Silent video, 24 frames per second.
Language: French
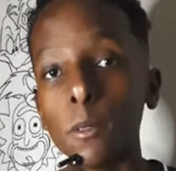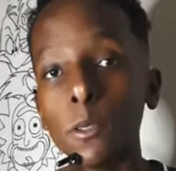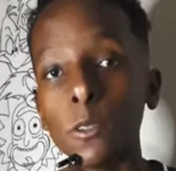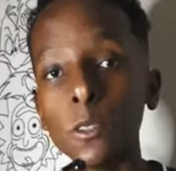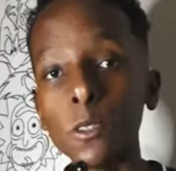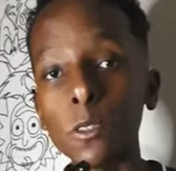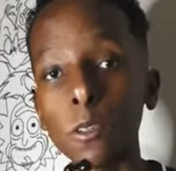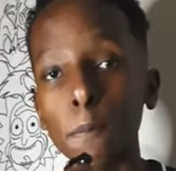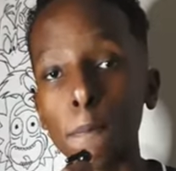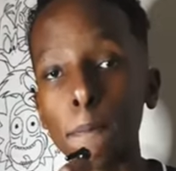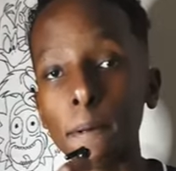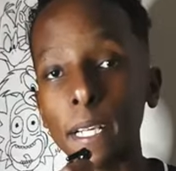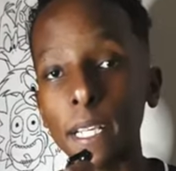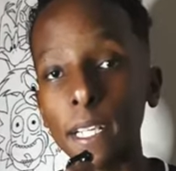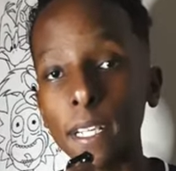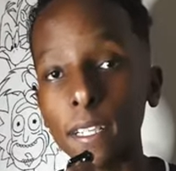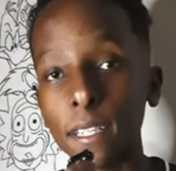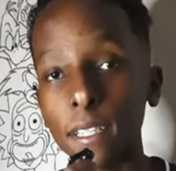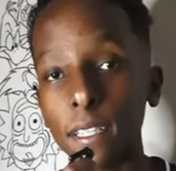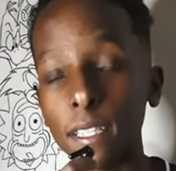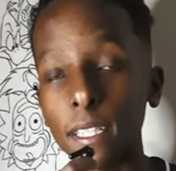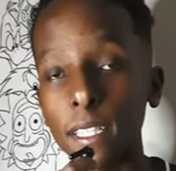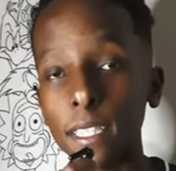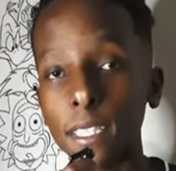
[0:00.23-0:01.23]
Bonjour
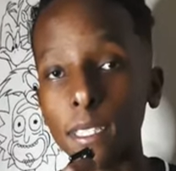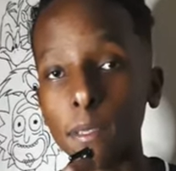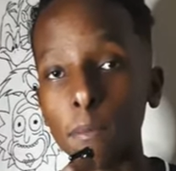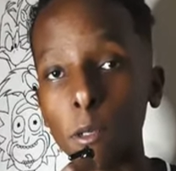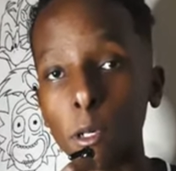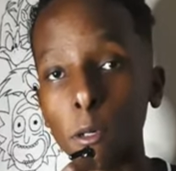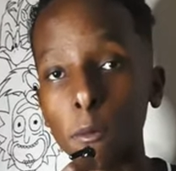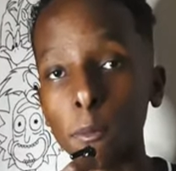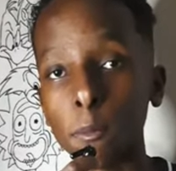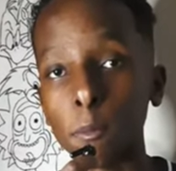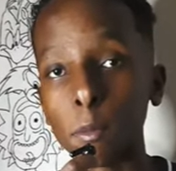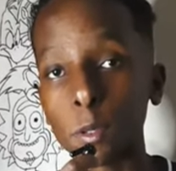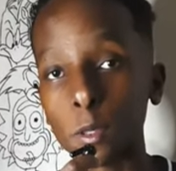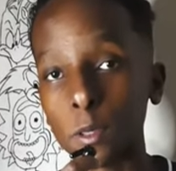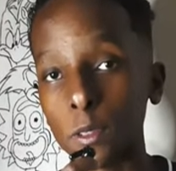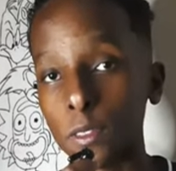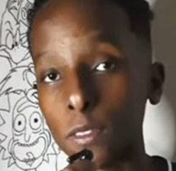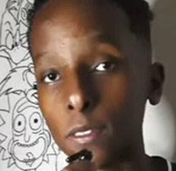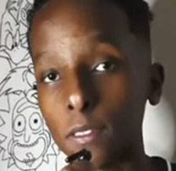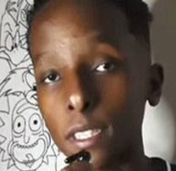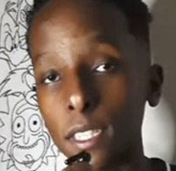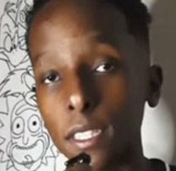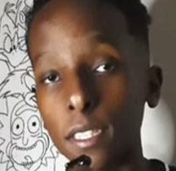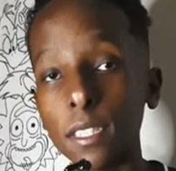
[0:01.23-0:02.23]
Paye, laissez-moi me
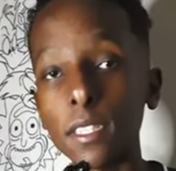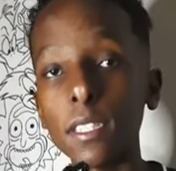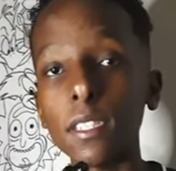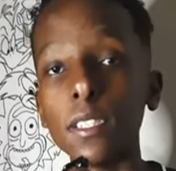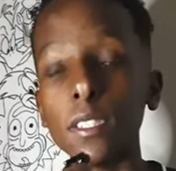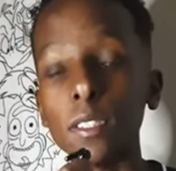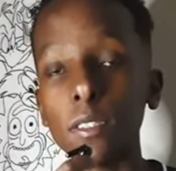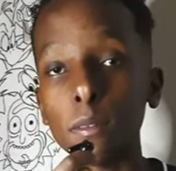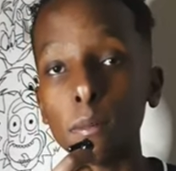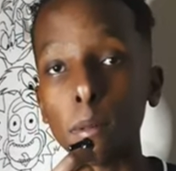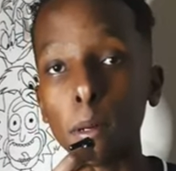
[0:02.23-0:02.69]
présenter.